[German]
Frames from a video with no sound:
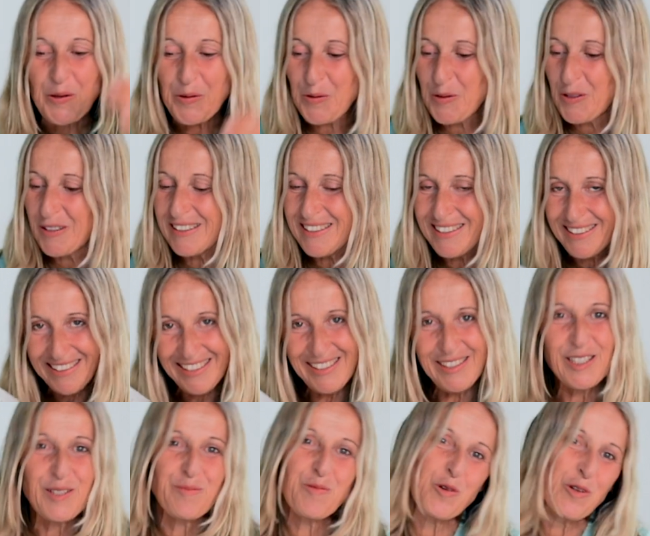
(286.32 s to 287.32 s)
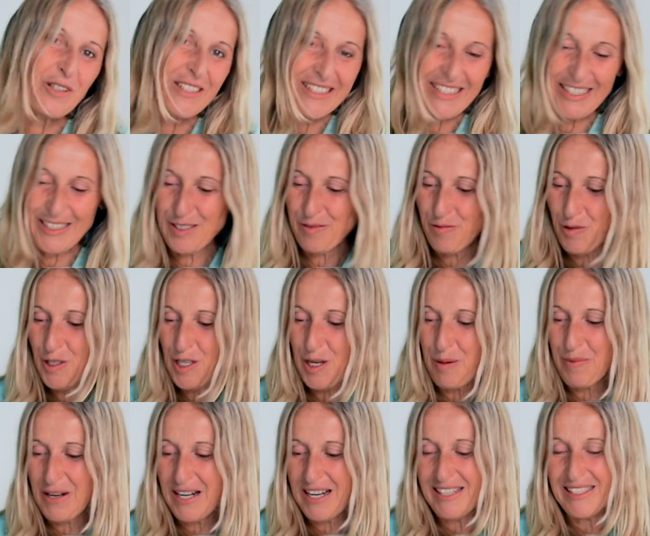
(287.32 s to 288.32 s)
Und dieses Buch ist ganz
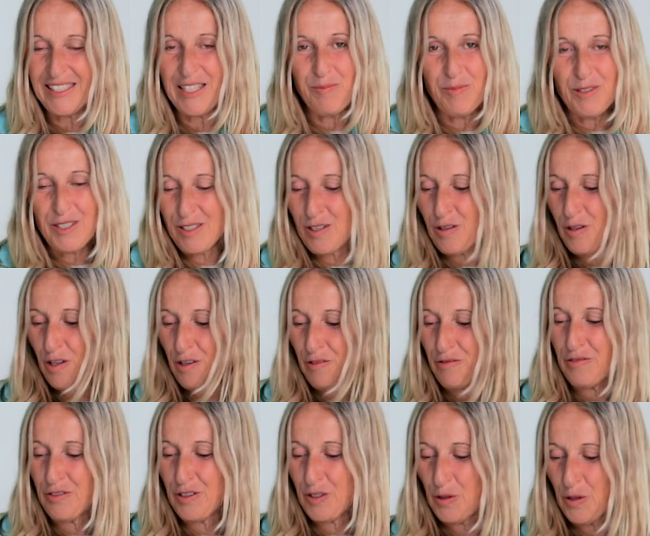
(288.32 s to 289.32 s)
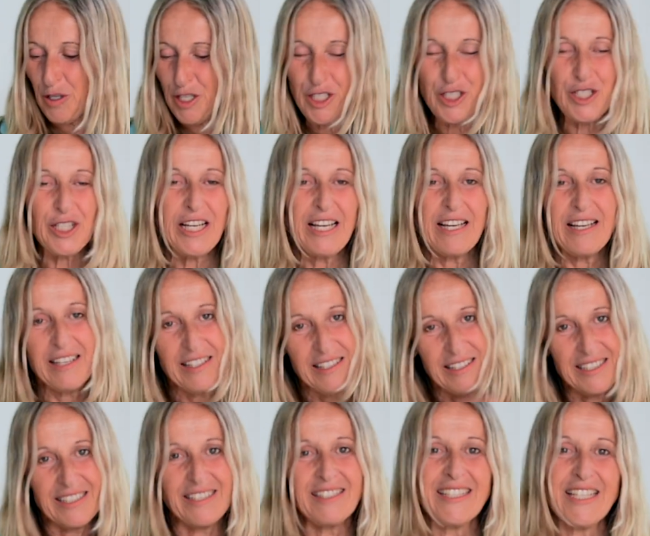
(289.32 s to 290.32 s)
wunderbar, gibt es auch auf Deutsch.
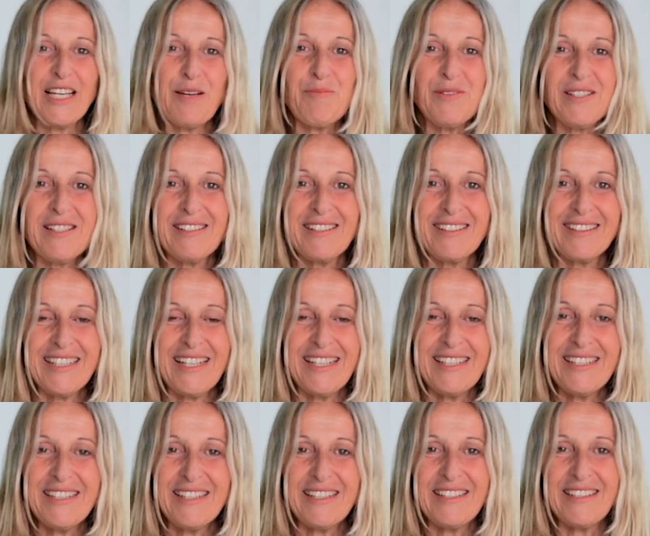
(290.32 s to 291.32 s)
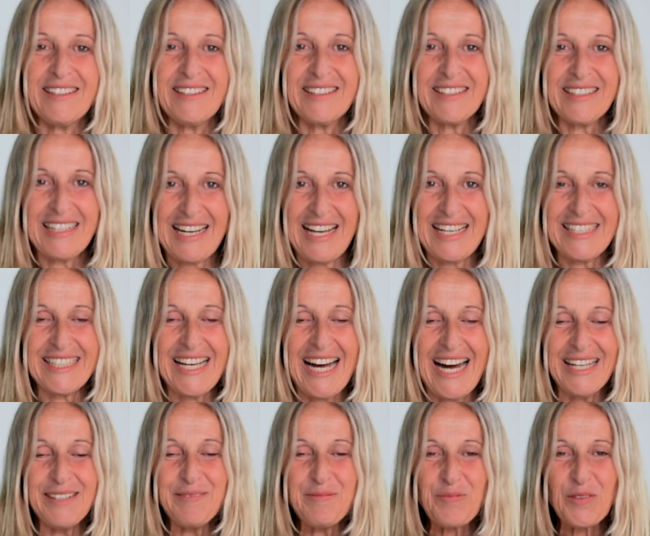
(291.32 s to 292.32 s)
Ich gebe es dann äh, gleich
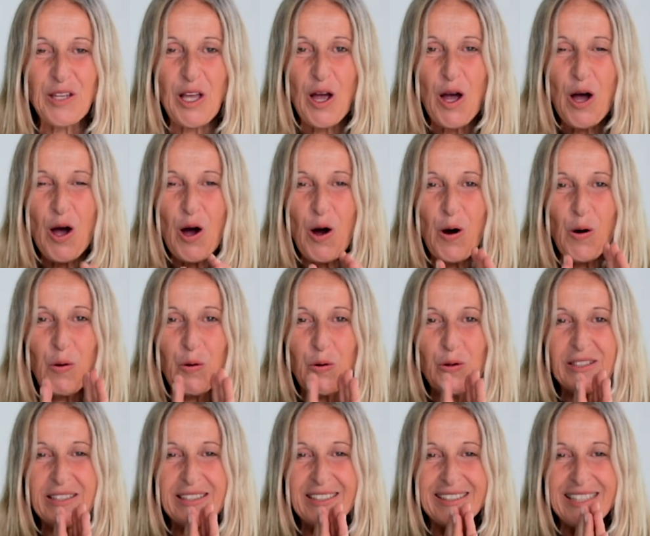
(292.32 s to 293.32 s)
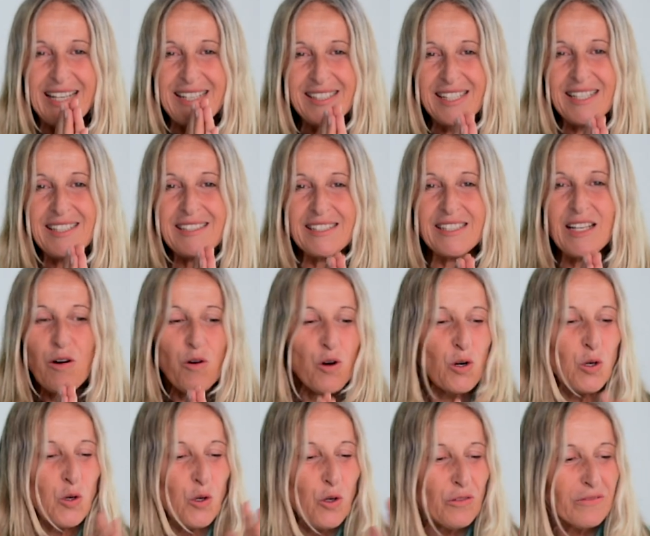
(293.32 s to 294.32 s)
an. Und da sagt sie auch,
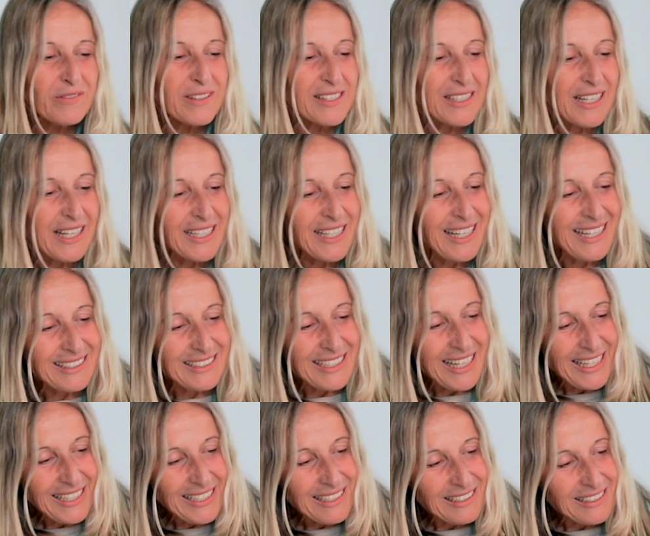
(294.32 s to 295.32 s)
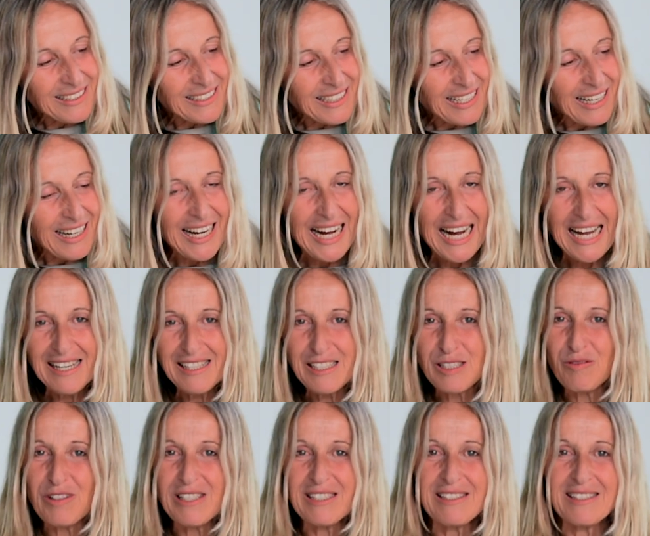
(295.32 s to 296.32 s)
Löwenzahn hat eigentlich
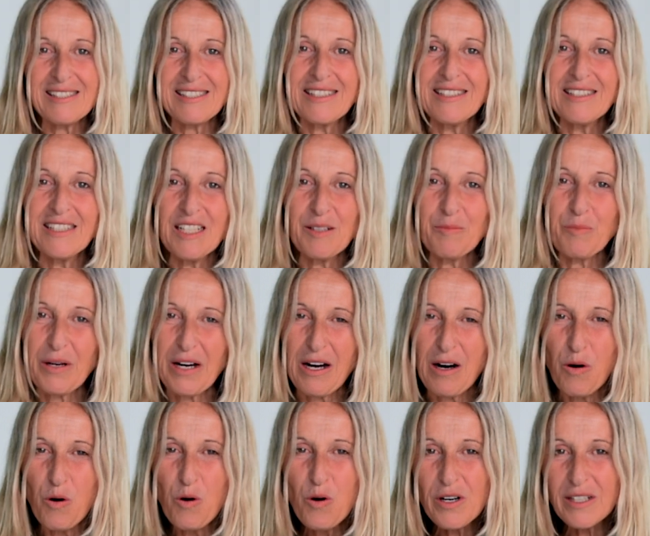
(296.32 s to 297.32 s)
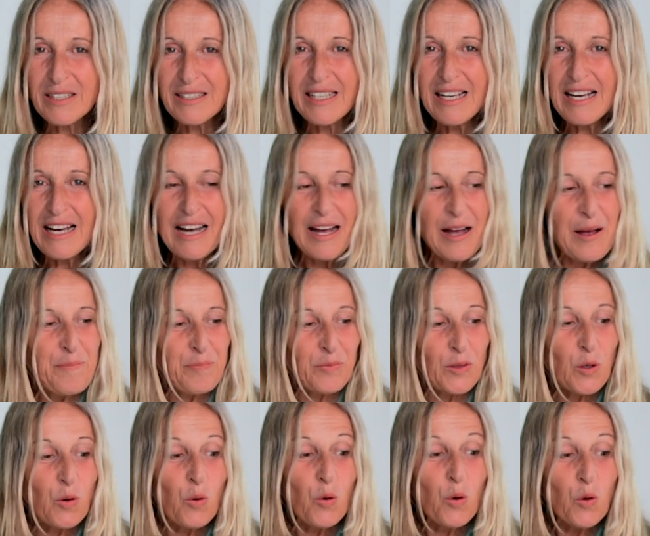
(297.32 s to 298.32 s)
alles, was das Gehirn braucht.
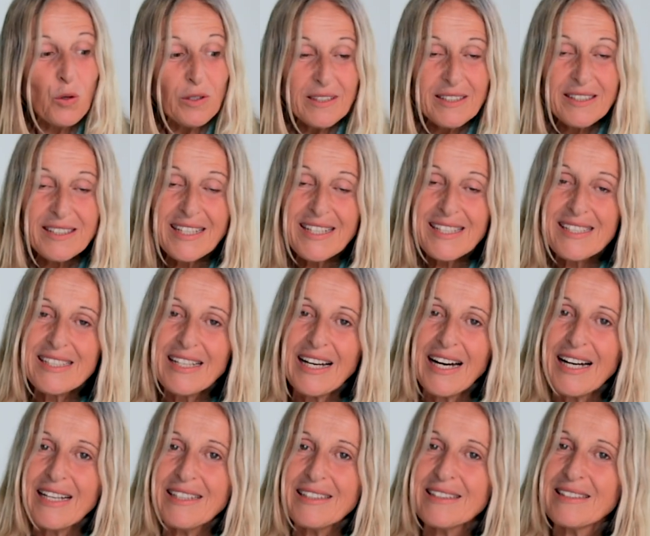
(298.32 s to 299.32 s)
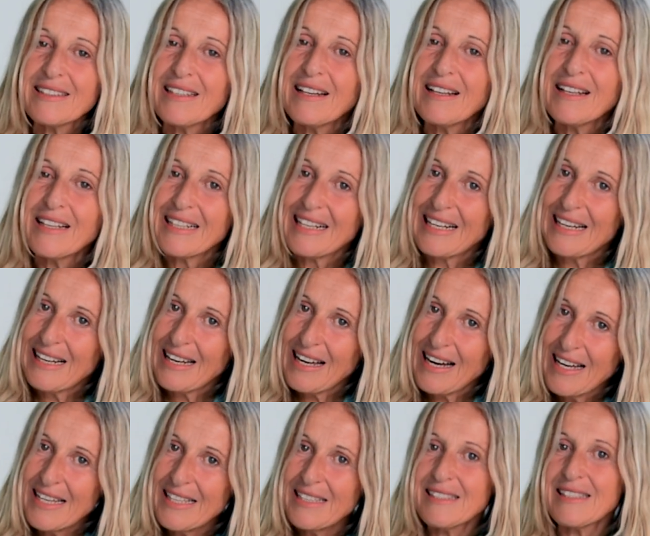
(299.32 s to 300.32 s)
Und es hat
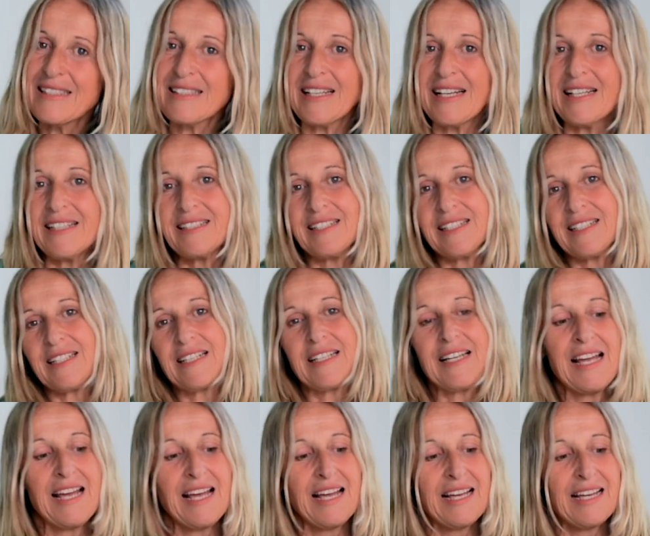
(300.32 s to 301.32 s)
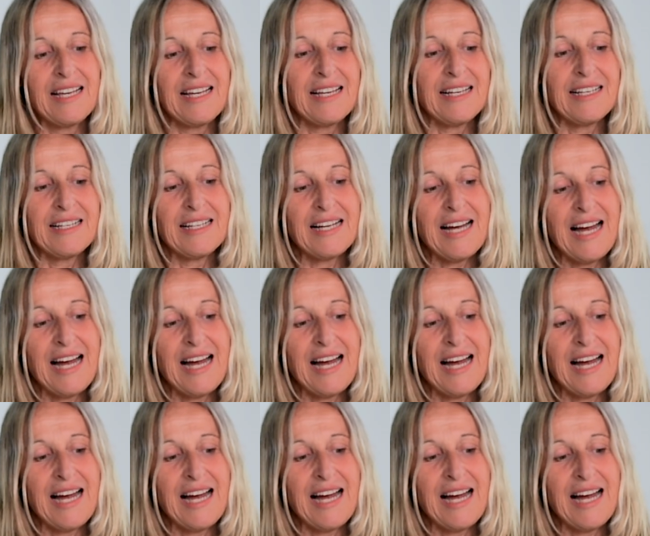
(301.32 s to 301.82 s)
gleichzeitig äh,